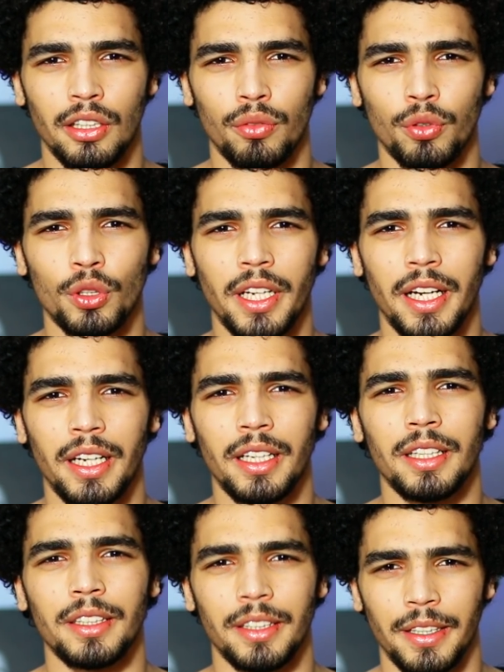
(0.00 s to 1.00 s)
تليفونها
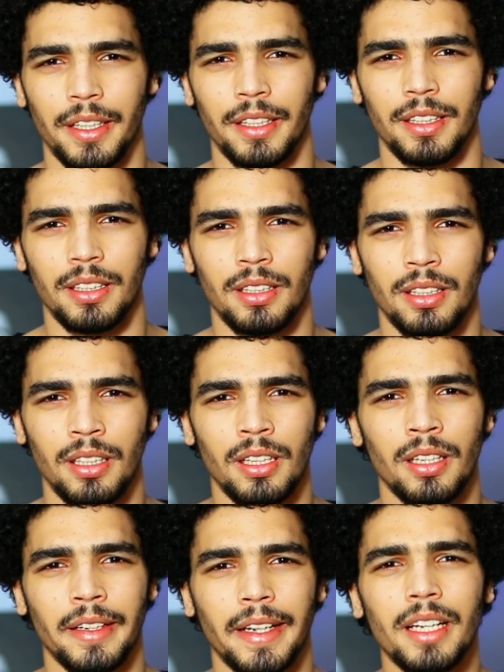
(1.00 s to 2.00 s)
يرن
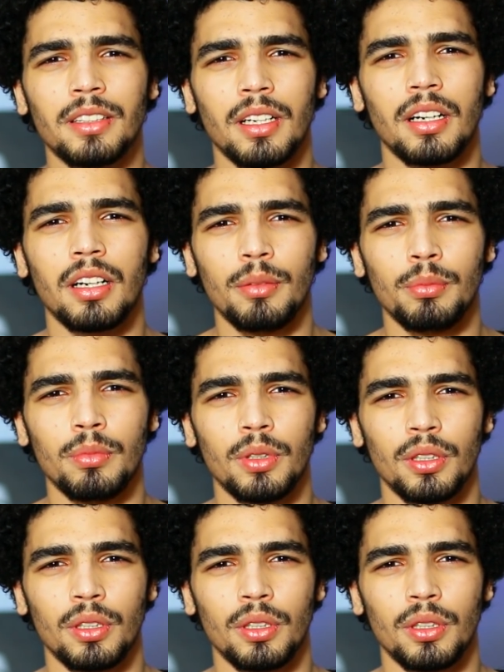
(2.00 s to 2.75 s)
كان رقم